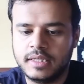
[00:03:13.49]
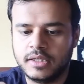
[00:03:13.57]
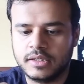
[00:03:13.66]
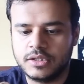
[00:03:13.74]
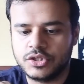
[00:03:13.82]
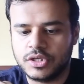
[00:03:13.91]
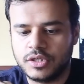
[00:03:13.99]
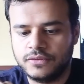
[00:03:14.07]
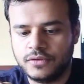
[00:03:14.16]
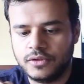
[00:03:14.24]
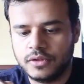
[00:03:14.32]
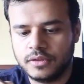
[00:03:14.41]
هذه احطها الجهه اللي
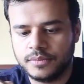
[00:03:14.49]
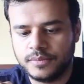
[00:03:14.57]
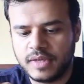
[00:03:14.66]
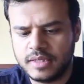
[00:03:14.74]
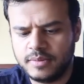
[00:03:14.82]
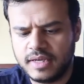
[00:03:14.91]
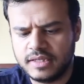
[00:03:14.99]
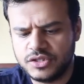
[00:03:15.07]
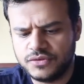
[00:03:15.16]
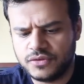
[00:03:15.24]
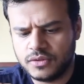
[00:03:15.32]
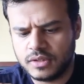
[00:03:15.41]
فوق هذه بالعاده
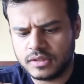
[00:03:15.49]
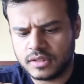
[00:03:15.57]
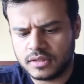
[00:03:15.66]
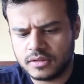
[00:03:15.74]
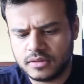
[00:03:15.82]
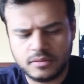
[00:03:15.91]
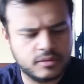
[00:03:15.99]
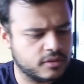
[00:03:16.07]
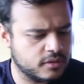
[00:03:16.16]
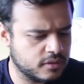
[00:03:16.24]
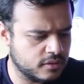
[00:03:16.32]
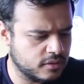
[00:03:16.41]
تجي فوق ولا تحت
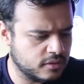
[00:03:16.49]
يعني